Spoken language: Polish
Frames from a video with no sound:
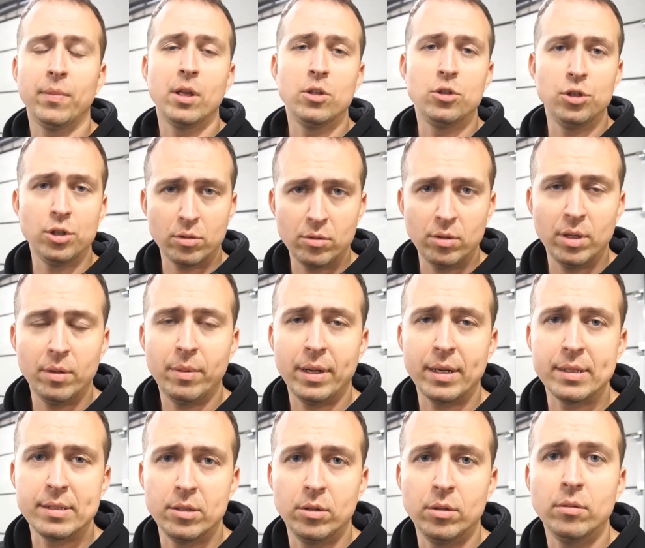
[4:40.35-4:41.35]
Dziękuję
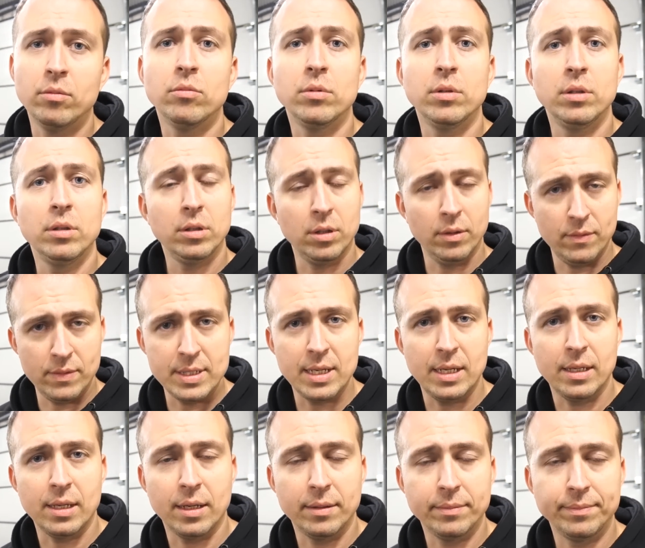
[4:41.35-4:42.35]
bardzo. E, do
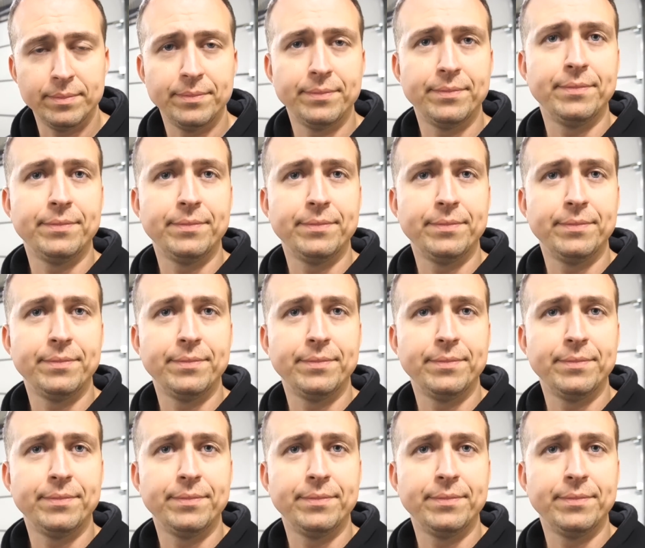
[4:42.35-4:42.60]
widzenia.